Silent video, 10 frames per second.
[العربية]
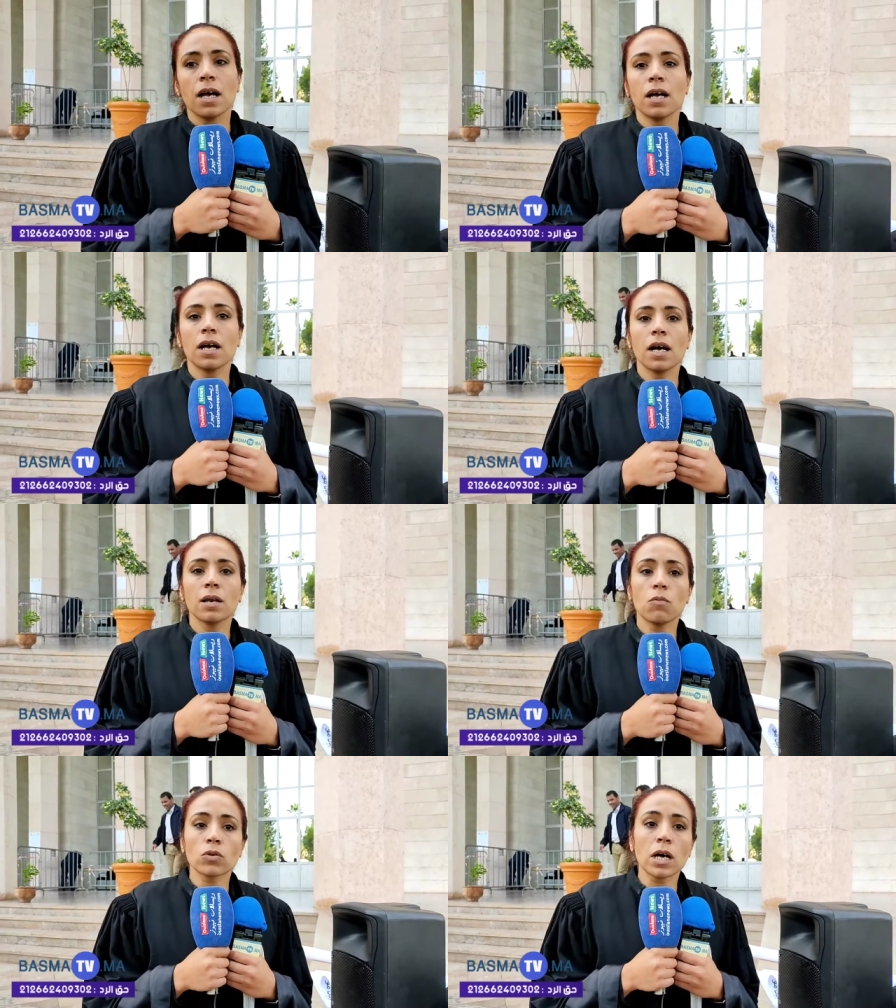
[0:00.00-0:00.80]
آه،
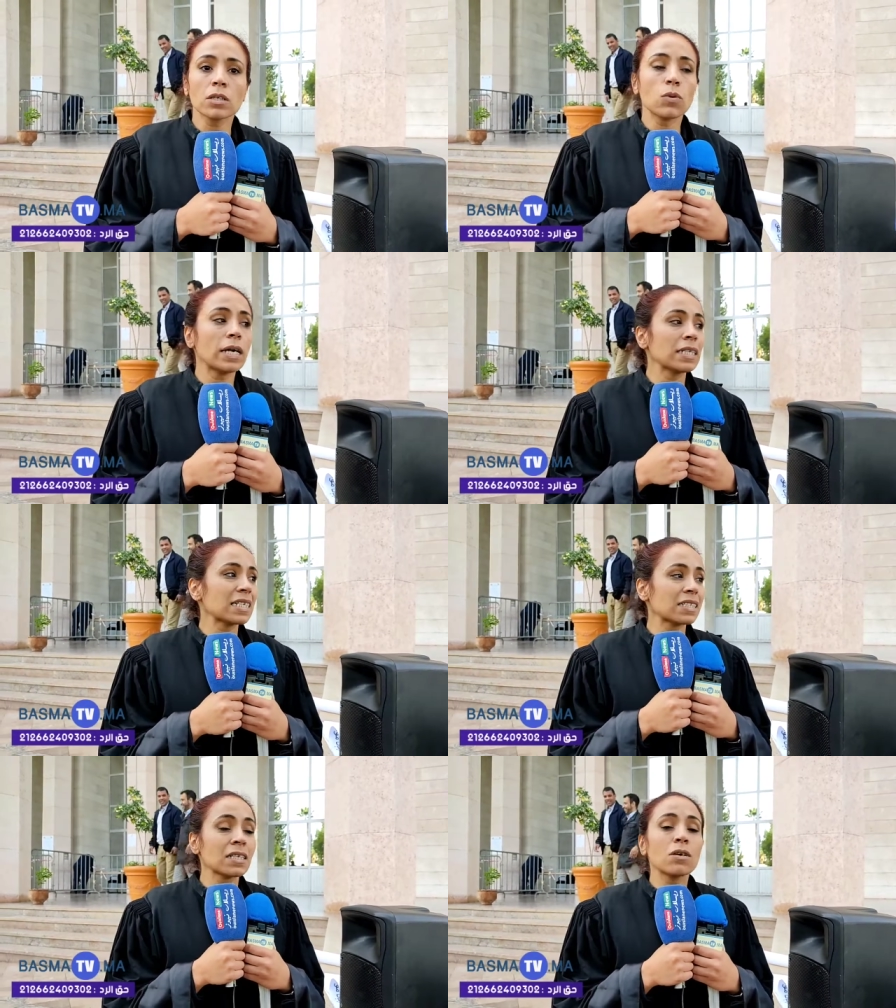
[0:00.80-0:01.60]
المراد
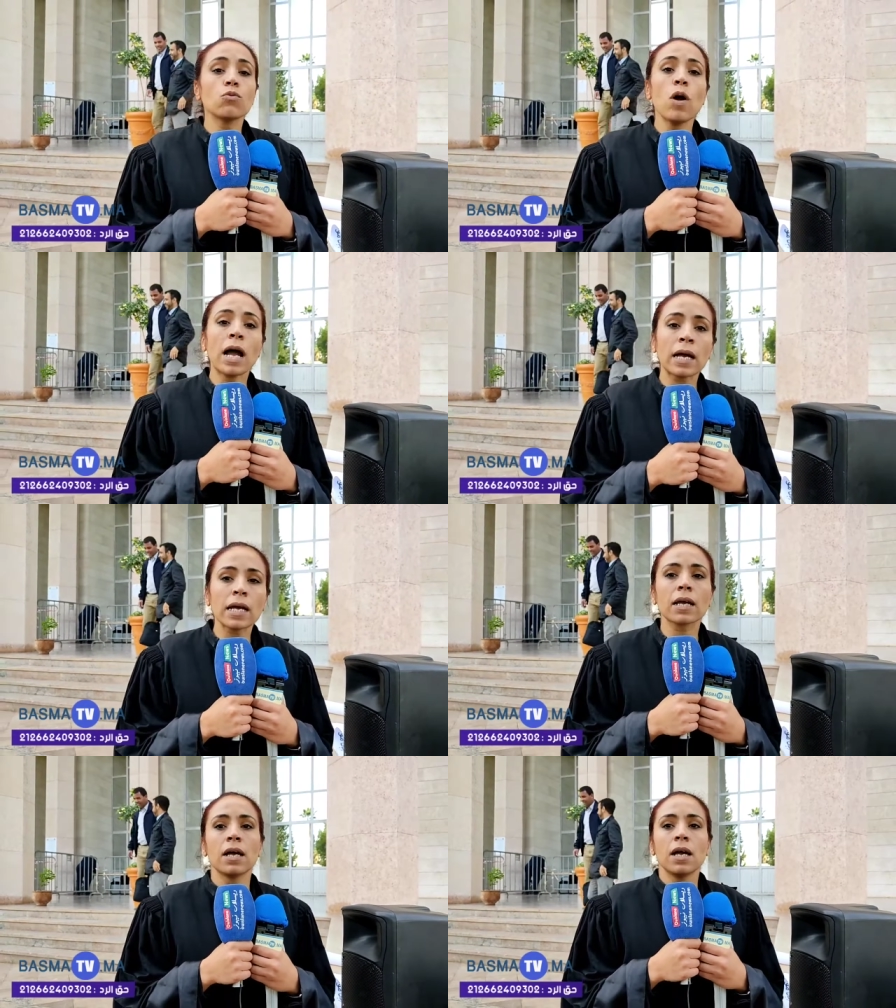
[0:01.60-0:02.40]
وان
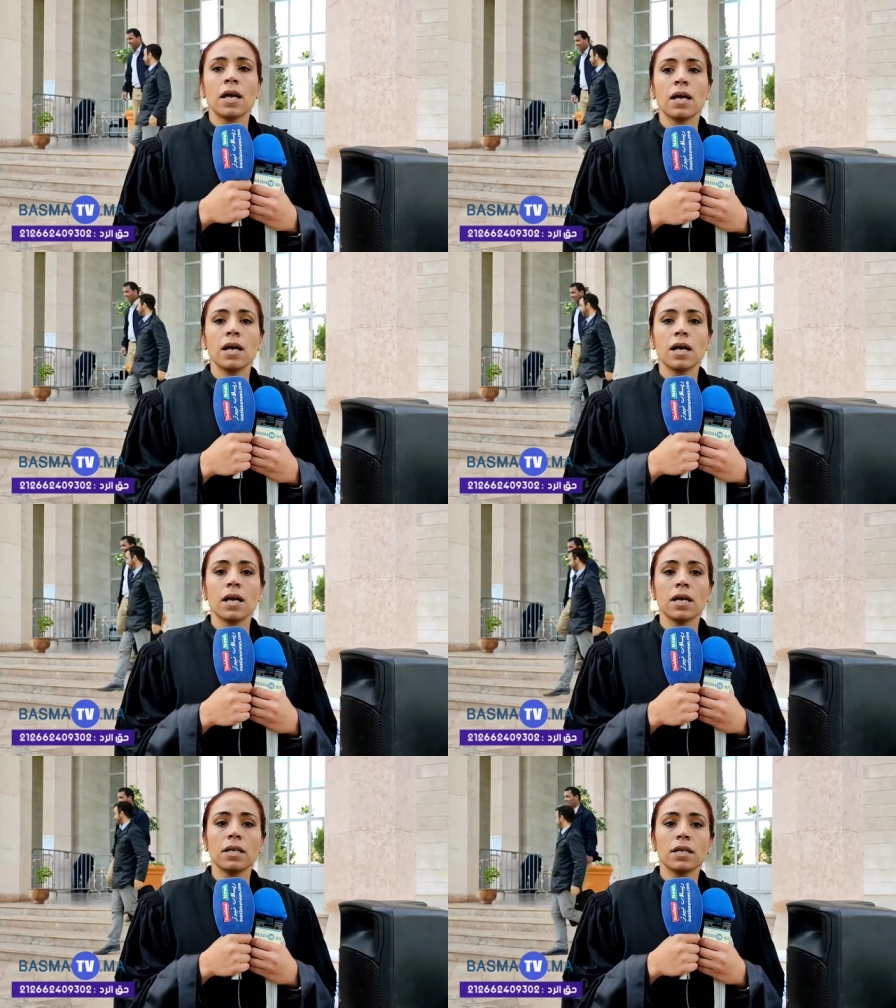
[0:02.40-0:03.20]
نحقق
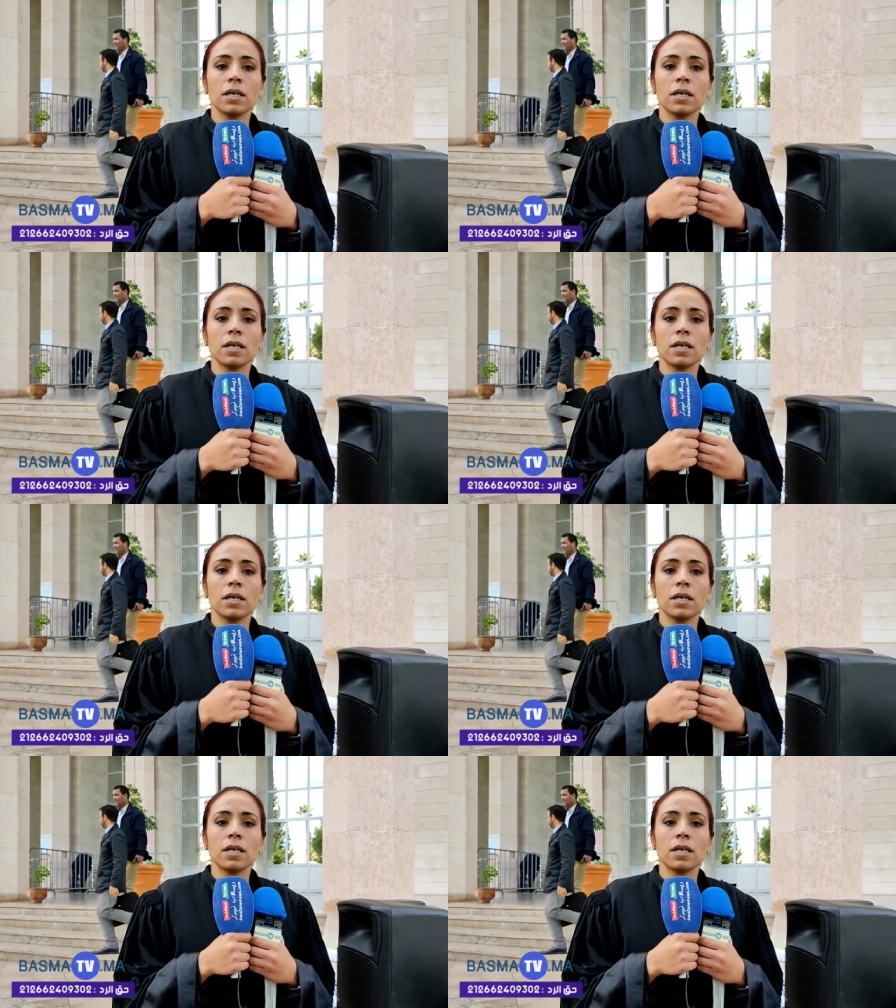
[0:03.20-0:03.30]
آه،